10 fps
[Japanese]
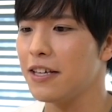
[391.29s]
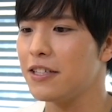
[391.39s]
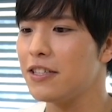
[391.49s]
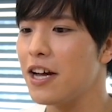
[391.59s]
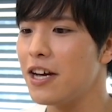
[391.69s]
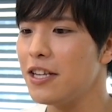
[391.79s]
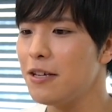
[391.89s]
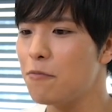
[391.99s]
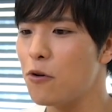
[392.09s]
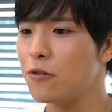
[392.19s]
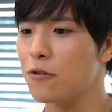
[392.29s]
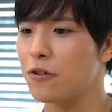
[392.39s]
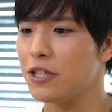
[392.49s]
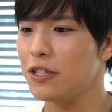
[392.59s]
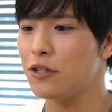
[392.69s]
次第に僕
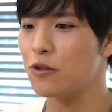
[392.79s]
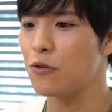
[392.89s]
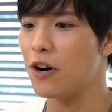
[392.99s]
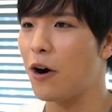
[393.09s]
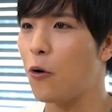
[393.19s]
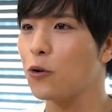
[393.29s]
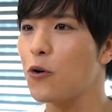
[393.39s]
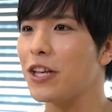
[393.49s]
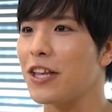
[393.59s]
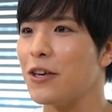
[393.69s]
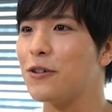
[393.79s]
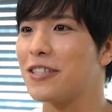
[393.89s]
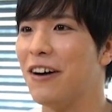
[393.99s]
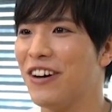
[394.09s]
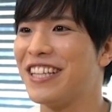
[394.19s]
の緊張がほどけていく
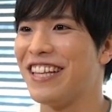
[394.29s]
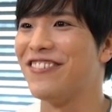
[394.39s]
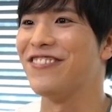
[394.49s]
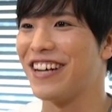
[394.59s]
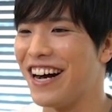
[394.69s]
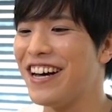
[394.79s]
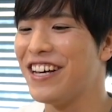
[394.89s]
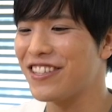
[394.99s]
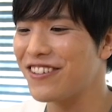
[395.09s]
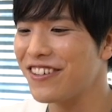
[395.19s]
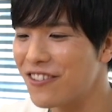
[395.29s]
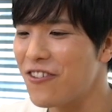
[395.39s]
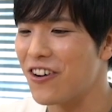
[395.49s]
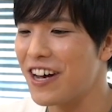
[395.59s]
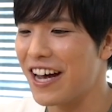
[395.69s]
様っていうかそれ
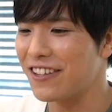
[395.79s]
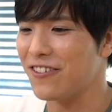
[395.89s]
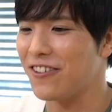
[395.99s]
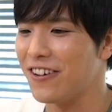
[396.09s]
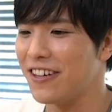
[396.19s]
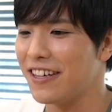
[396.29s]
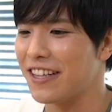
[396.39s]
とあと